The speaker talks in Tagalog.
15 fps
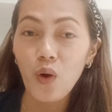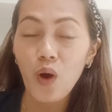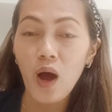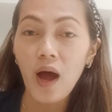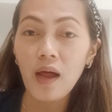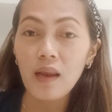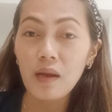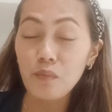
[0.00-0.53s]

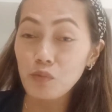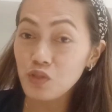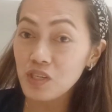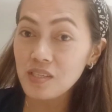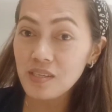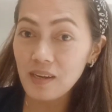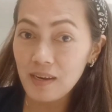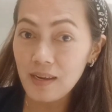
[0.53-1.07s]
alam mo
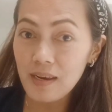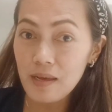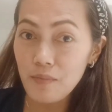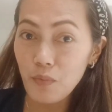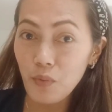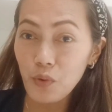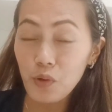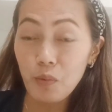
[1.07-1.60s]
sa sarili
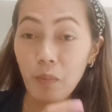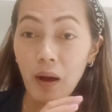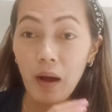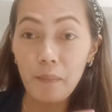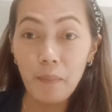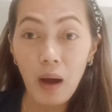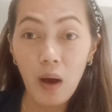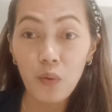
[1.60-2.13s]
mo yung
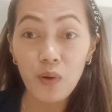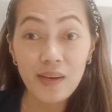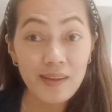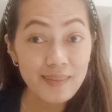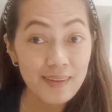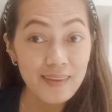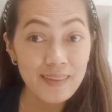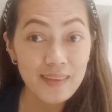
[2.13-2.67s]
mga bawal
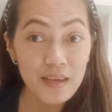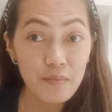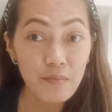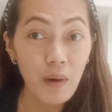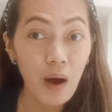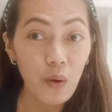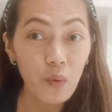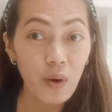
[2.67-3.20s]
at hindi
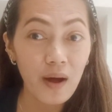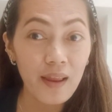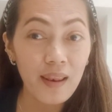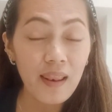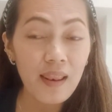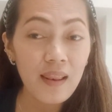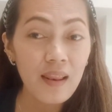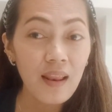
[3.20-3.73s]
bawal.